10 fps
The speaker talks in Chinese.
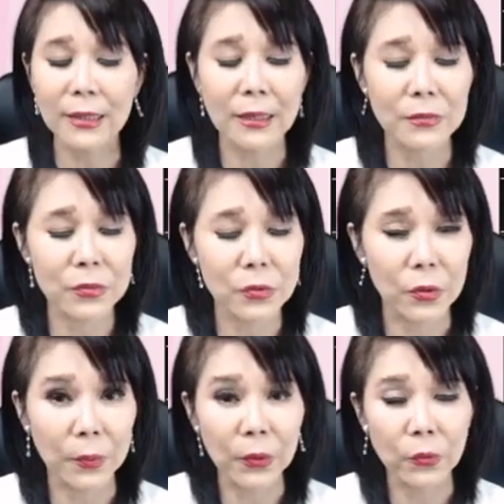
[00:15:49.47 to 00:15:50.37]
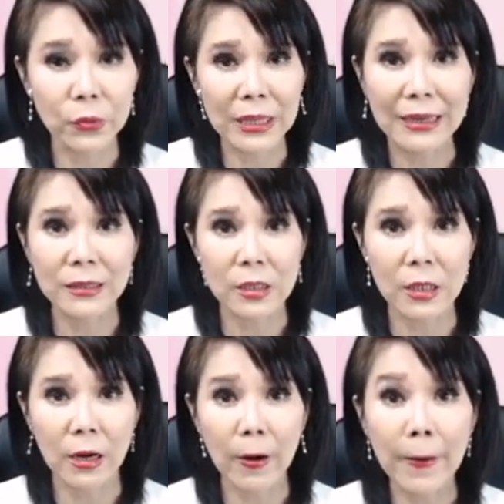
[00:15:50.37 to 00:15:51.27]
大概有没有五档以
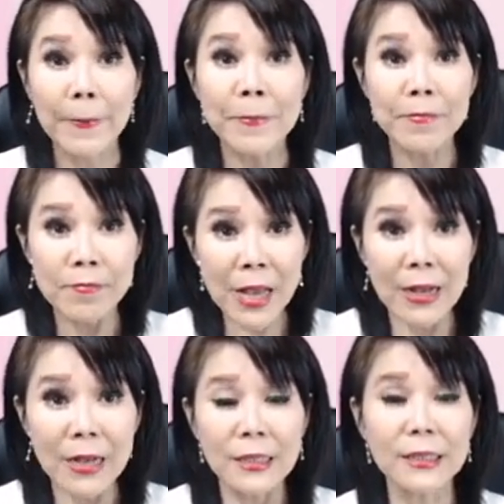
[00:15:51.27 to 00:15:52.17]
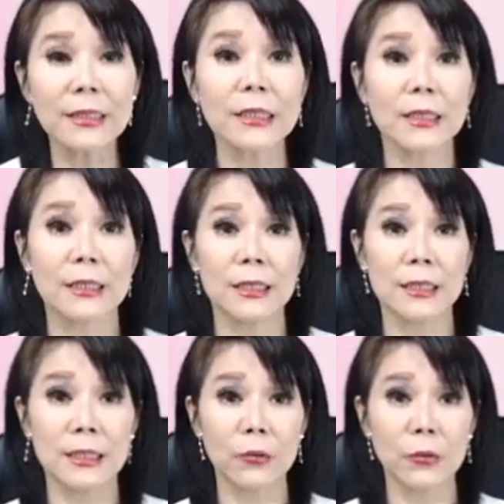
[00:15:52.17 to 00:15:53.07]
上哈？那跟这个
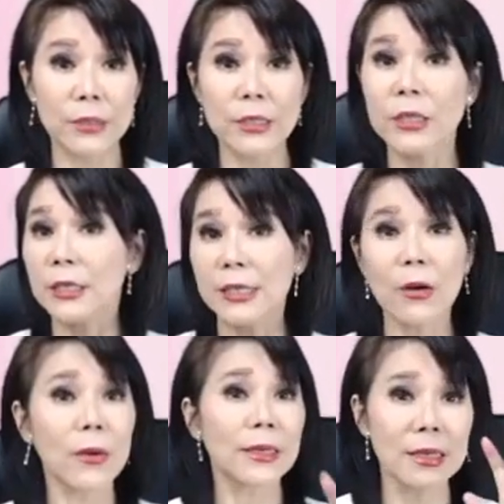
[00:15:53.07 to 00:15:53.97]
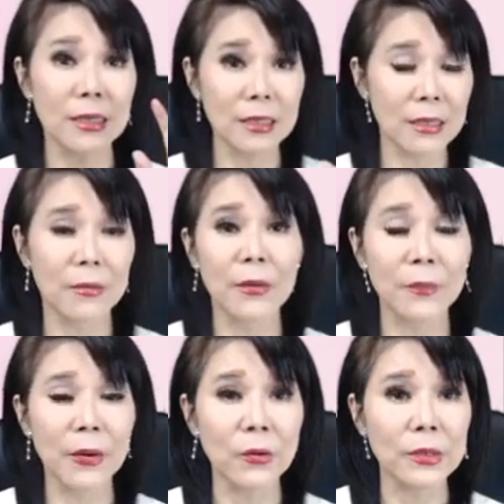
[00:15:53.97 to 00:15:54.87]
呃旅行社相关的，像呃
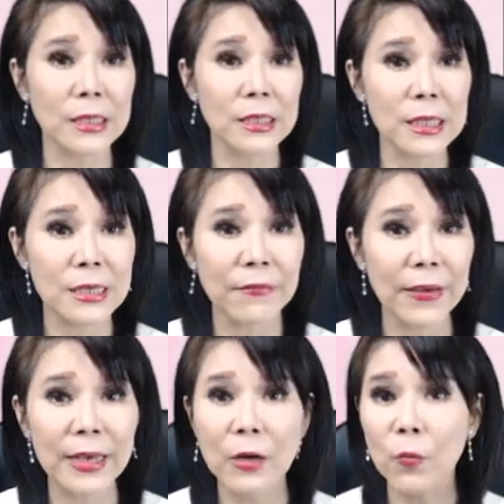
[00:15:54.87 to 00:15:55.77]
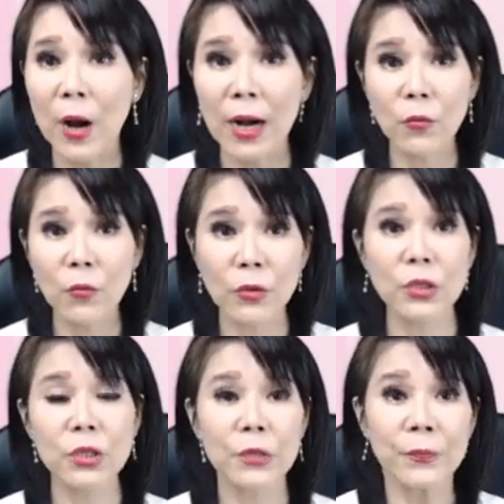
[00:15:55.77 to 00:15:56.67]
包括像是易飞网啊，或者
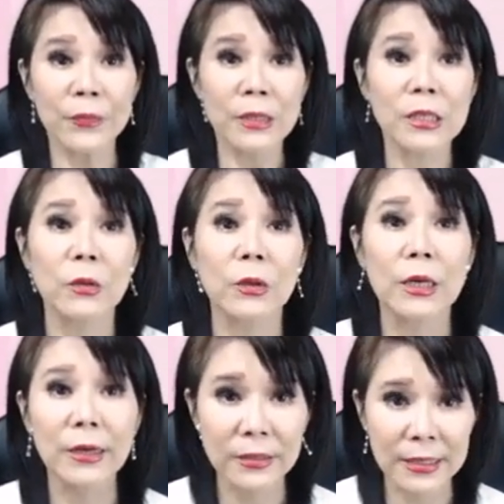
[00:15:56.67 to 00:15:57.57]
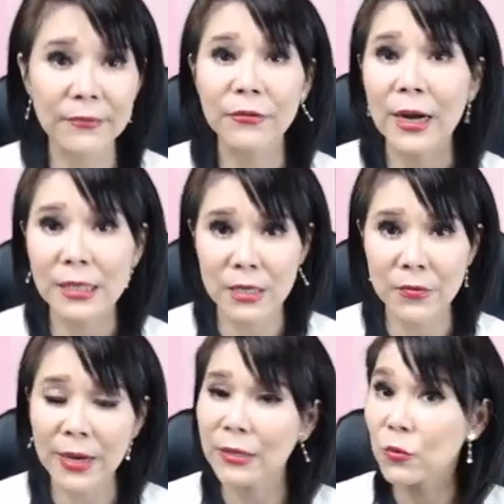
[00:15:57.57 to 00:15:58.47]
是这种哈三福，它是因
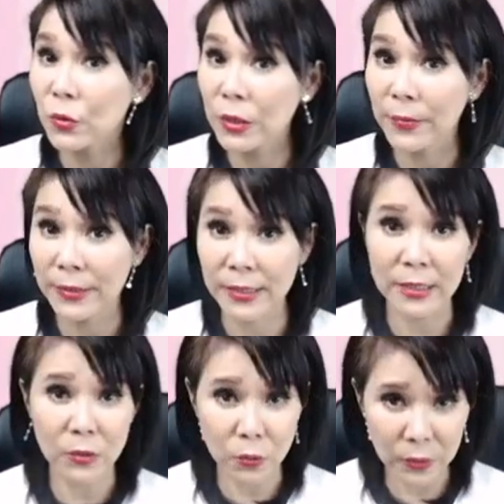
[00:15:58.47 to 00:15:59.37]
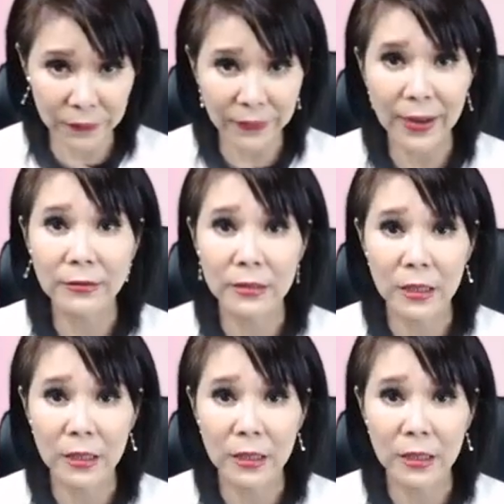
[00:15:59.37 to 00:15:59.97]
为它做日本线做的非常